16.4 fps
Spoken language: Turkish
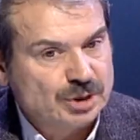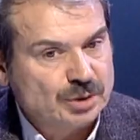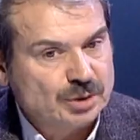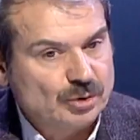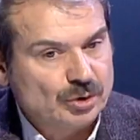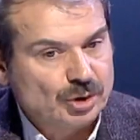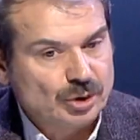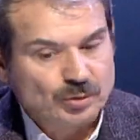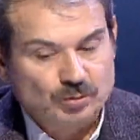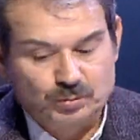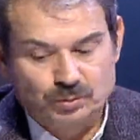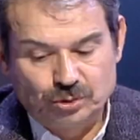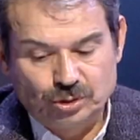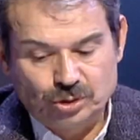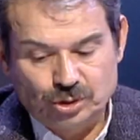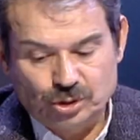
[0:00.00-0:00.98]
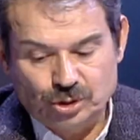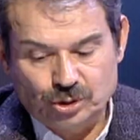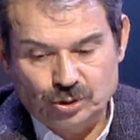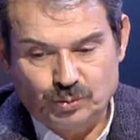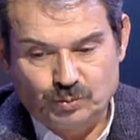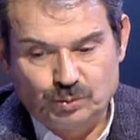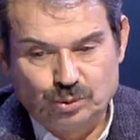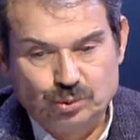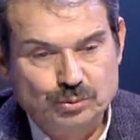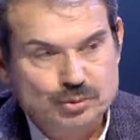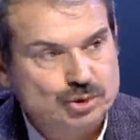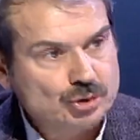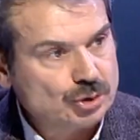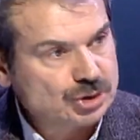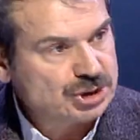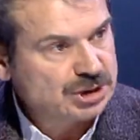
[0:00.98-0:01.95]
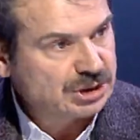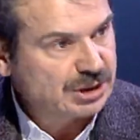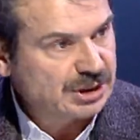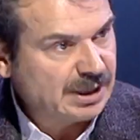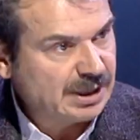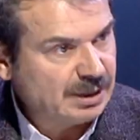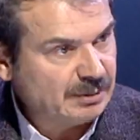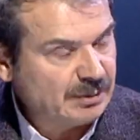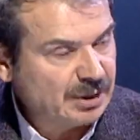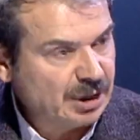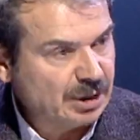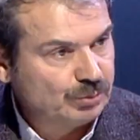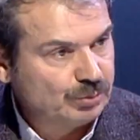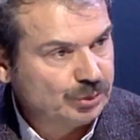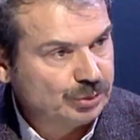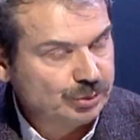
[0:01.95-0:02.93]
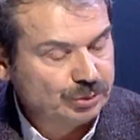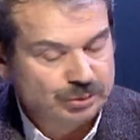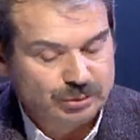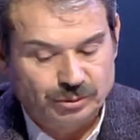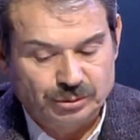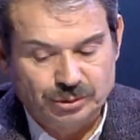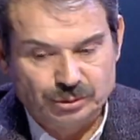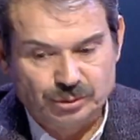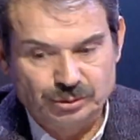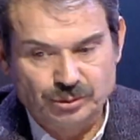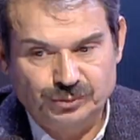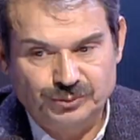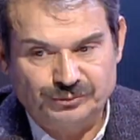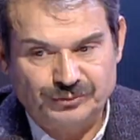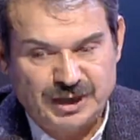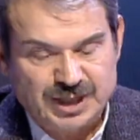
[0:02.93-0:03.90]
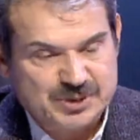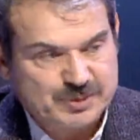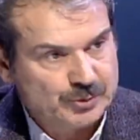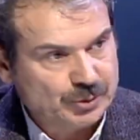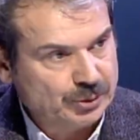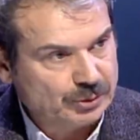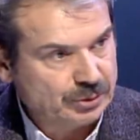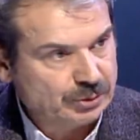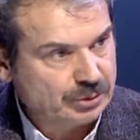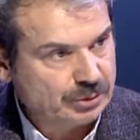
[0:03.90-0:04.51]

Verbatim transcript: e, e, Boom Social diye e, evet. e, bu e, Facebook,